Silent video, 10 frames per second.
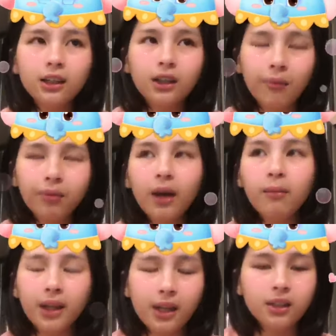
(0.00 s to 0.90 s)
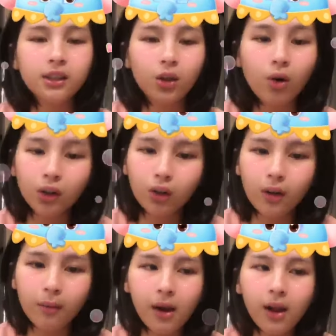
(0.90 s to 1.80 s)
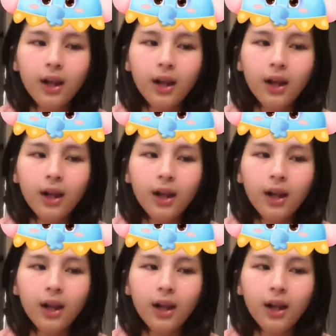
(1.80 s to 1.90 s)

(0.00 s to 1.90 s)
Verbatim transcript: 人，他们也是都很有礼貌。